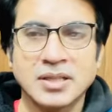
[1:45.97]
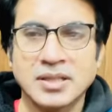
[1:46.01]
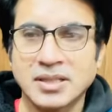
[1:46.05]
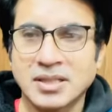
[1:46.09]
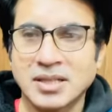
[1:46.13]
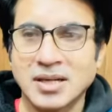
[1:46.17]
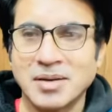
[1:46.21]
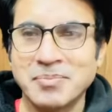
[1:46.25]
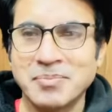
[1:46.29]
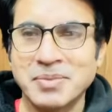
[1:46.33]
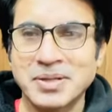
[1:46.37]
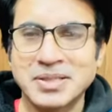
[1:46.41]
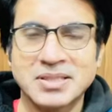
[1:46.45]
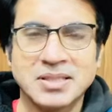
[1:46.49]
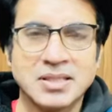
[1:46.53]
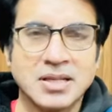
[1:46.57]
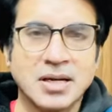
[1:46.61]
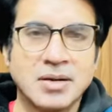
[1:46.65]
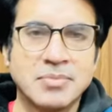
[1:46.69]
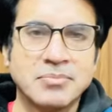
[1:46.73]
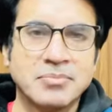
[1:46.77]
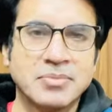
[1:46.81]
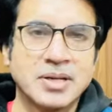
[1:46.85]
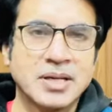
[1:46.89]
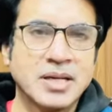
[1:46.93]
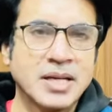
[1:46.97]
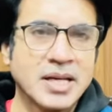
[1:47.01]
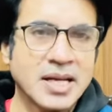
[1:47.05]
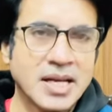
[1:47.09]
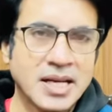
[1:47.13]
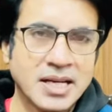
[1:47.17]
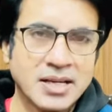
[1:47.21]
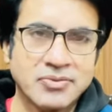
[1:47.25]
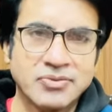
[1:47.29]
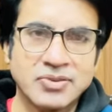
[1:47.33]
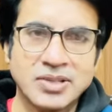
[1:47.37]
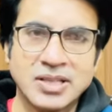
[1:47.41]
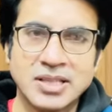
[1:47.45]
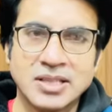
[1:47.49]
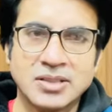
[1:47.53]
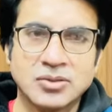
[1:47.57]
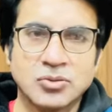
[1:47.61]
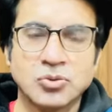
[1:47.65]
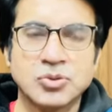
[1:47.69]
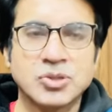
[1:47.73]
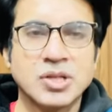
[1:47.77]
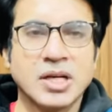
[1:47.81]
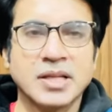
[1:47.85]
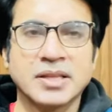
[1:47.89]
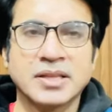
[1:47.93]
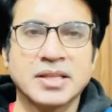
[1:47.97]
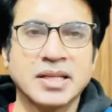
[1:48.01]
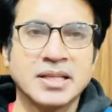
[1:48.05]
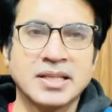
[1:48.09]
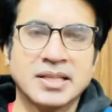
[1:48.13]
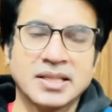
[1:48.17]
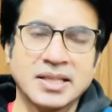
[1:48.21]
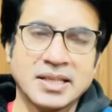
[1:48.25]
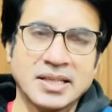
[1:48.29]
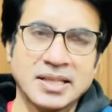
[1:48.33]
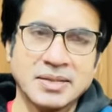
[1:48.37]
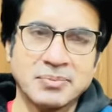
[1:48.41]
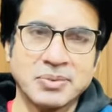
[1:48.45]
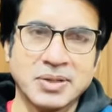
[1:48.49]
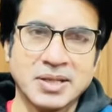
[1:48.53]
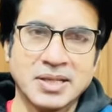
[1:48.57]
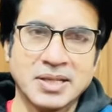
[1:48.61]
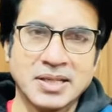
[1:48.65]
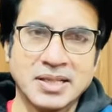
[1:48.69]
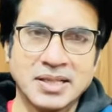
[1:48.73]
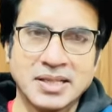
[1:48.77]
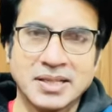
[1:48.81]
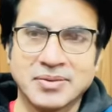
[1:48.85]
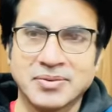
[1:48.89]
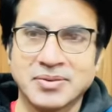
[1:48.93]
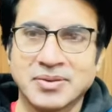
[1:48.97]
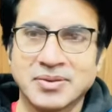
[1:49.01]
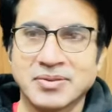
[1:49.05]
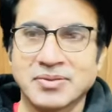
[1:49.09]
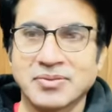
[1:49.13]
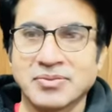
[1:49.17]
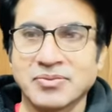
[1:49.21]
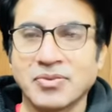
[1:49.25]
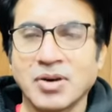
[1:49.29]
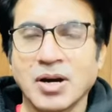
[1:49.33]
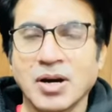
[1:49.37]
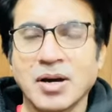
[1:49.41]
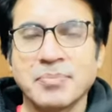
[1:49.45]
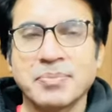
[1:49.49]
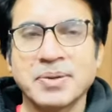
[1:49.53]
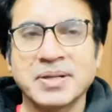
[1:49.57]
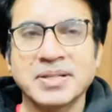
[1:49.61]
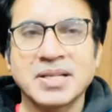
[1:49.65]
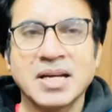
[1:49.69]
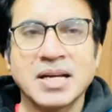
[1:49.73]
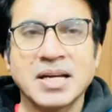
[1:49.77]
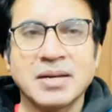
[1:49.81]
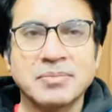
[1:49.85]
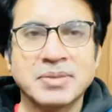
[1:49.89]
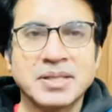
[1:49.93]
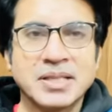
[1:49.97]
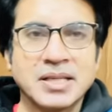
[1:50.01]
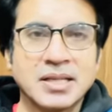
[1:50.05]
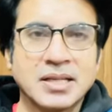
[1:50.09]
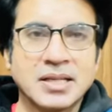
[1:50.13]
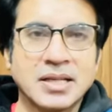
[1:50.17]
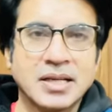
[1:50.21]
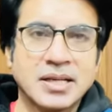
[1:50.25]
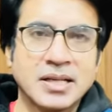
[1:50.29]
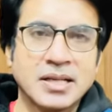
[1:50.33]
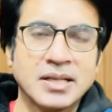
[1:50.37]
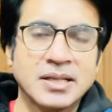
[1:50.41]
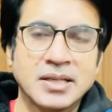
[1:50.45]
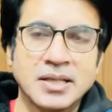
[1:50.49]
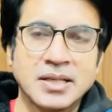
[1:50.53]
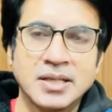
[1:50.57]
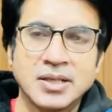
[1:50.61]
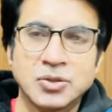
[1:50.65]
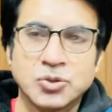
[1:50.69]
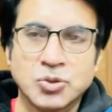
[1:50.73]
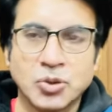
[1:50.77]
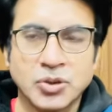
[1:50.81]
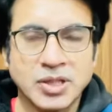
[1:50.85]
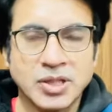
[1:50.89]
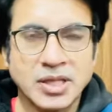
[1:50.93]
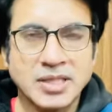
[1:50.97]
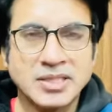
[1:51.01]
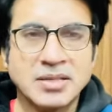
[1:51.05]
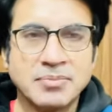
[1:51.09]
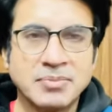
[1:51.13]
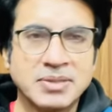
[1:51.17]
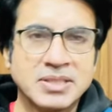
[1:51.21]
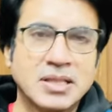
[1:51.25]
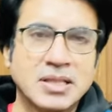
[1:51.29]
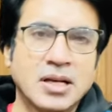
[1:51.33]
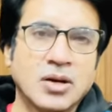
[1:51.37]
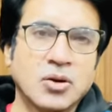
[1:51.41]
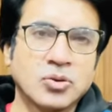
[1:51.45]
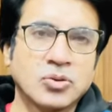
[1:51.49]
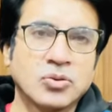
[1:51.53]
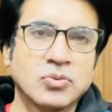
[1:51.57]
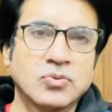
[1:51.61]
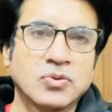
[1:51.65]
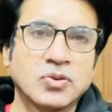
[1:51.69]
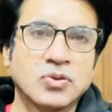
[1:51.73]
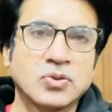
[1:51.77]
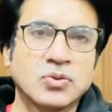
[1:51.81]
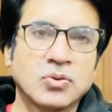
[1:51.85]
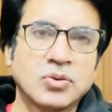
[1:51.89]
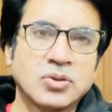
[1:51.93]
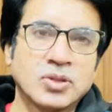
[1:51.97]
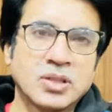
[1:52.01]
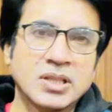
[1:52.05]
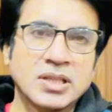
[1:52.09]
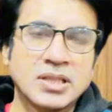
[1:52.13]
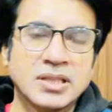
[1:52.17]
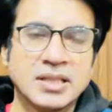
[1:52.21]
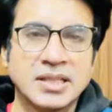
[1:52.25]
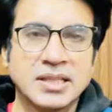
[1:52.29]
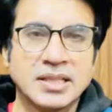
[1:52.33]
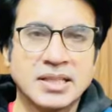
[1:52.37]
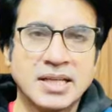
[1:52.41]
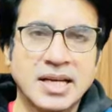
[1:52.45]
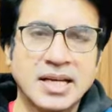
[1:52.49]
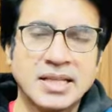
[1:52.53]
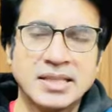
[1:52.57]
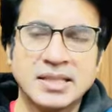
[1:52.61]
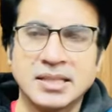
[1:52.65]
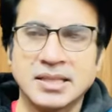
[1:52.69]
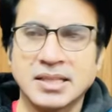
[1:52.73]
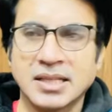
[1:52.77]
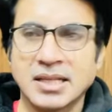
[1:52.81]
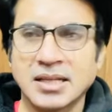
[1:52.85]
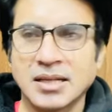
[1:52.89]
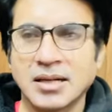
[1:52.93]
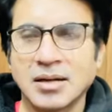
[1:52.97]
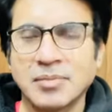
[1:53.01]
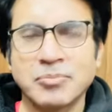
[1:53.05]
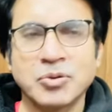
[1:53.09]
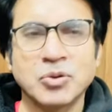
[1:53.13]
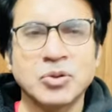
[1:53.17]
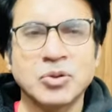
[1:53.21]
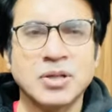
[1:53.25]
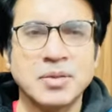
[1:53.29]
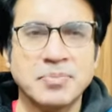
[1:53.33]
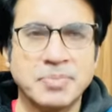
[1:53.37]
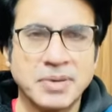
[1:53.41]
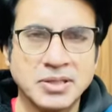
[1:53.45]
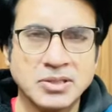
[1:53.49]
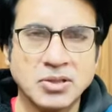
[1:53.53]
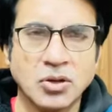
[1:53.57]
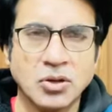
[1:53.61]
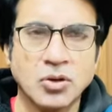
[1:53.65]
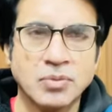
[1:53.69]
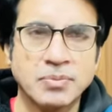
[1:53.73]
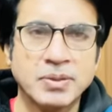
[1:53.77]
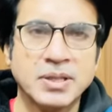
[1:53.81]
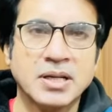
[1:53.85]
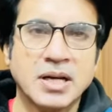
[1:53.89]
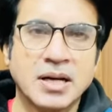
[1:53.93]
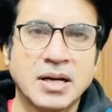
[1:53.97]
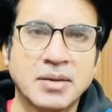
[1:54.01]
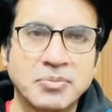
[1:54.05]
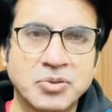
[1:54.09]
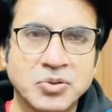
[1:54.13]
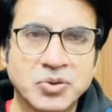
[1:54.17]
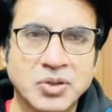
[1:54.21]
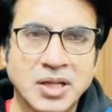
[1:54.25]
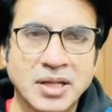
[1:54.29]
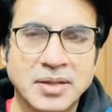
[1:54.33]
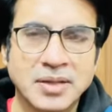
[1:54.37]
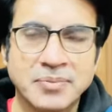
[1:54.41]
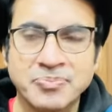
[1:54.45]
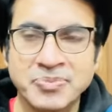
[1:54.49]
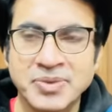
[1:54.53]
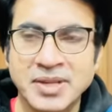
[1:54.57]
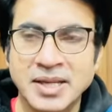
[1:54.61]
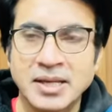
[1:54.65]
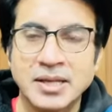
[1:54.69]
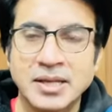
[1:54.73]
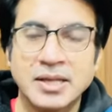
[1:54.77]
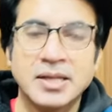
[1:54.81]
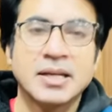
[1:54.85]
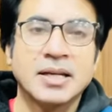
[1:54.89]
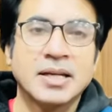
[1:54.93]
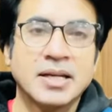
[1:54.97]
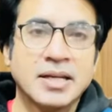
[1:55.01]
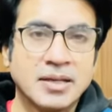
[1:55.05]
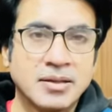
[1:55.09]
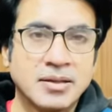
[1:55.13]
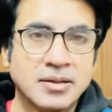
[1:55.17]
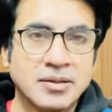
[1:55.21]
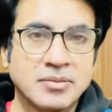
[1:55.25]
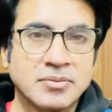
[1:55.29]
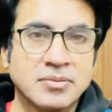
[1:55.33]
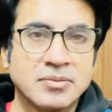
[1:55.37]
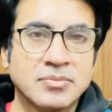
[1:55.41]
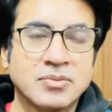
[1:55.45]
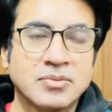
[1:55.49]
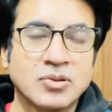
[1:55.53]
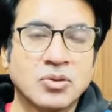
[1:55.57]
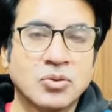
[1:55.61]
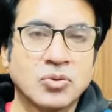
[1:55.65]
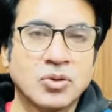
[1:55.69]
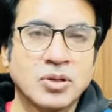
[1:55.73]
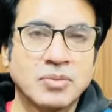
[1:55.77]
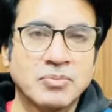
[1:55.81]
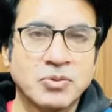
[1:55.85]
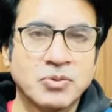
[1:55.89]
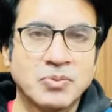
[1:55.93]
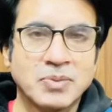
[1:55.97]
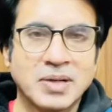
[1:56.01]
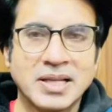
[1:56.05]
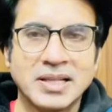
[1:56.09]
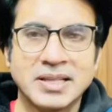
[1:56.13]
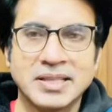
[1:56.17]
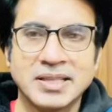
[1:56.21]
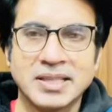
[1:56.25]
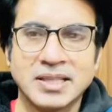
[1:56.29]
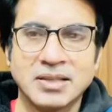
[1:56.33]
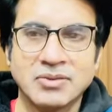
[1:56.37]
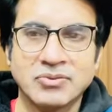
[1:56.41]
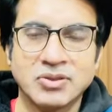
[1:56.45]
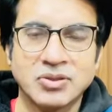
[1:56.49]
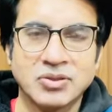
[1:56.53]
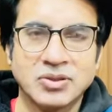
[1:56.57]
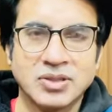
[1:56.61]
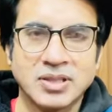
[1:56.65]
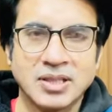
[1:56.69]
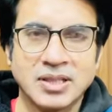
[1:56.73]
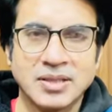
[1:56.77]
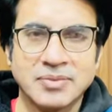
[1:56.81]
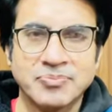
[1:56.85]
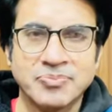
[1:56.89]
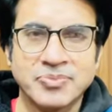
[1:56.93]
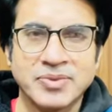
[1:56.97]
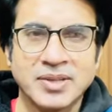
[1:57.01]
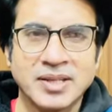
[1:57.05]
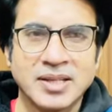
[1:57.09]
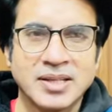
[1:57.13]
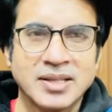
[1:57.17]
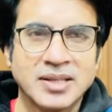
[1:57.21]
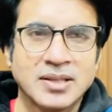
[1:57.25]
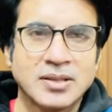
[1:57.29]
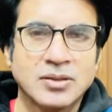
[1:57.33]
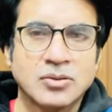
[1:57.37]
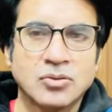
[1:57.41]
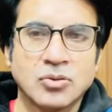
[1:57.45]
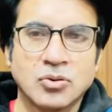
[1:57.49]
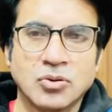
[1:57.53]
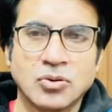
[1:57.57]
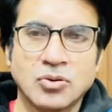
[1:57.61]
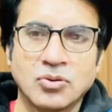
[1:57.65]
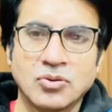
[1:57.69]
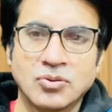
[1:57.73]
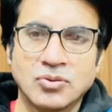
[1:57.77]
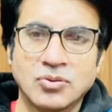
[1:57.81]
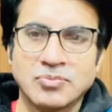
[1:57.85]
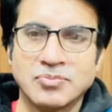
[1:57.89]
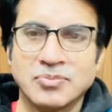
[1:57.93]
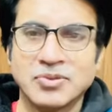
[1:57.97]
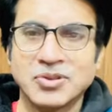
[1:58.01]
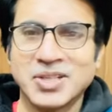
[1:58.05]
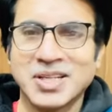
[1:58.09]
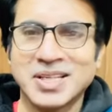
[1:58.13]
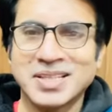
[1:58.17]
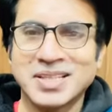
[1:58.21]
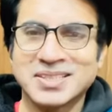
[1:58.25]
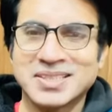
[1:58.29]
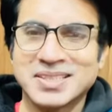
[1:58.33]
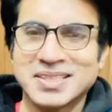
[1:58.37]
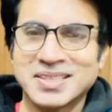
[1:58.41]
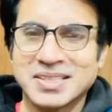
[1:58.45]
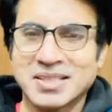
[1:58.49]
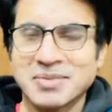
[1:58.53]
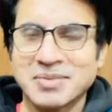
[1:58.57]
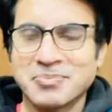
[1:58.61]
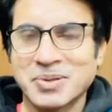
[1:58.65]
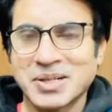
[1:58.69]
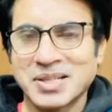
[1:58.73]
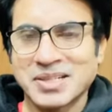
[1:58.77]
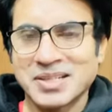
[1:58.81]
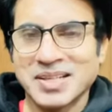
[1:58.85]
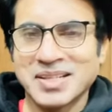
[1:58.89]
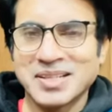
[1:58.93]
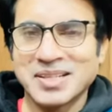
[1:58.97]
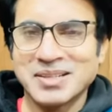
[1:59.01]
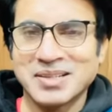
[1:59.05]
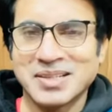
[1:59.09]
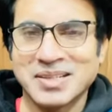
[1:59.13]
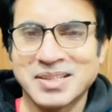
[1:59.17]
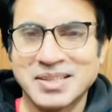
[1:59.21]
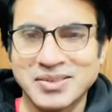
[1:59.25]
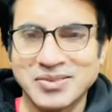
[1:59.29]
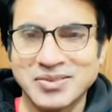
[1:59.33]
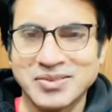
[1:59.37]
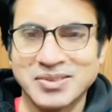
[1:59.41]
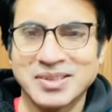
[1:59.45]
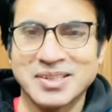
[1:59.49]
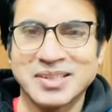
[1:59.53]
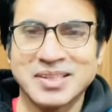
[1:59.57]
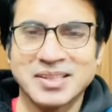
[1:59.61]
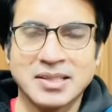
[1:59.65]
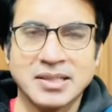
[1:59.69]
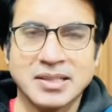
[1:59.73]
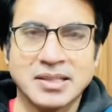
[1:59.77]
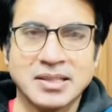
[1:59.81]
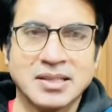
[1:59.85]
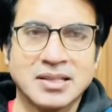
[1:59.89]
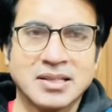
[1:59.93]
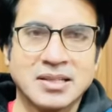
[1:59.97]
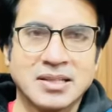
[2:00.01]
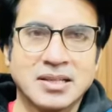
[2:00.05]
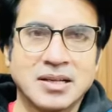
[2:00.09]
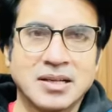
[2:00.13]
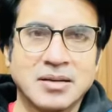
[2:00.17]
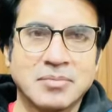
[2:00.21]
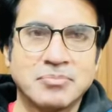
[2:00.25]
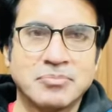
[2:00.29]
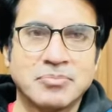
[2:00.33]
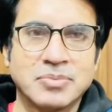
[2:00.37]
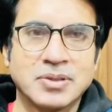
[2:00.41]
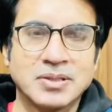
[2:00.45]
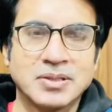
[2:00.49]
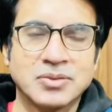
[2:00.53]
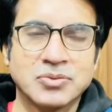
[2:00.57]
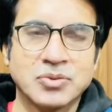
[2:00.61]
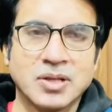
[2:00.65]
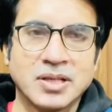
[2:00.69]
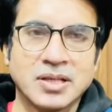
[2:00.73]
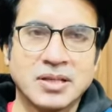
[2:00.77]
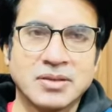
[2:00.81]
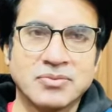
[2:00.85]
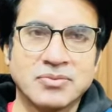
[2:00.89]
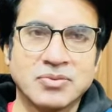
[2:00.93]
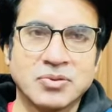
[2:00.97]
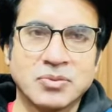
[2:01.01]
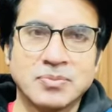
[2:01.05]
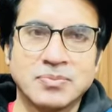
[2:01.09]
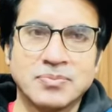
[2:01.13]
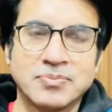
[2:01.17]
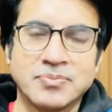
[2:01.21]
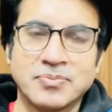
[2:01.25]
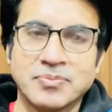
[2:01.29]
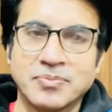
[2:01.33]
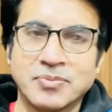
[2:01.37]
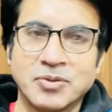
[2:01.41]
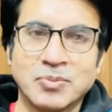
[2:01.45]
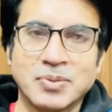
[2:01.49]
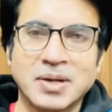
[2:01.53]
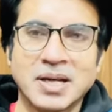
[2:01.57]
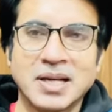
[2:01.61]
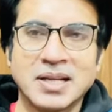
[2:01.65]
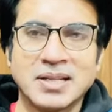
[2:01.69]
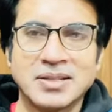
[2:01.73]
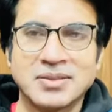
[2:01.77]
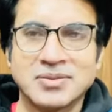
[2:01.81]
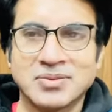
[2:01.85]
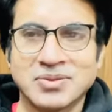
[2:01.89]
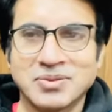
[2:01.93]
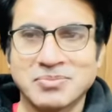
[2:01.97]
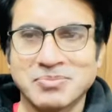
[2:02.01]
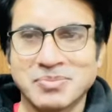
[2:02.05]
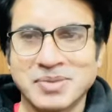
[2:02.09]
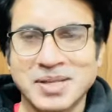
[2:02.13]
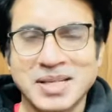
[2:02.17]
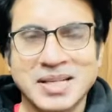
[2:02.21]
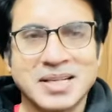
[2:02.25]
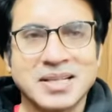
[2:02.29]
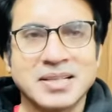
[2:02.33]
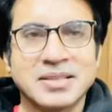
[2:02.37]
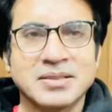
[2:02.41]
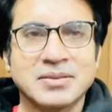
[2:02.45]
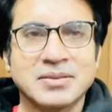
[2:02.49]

कम अज कम एक वीक तो जाते ही कहीं पर नहीं है वहाँ पर शहर में देख कर आए छोटा सा मसला हो तो वो दो तीन दिन कह देते हैं अब उनके पास और भी काम होता है लोगों ने मोबाइल दिए हुए होते हैं तो मुझे इस चीज़ की परेशानी लगी हुई थी कि यार अब जो है ना वो मोबाइल जो मेरा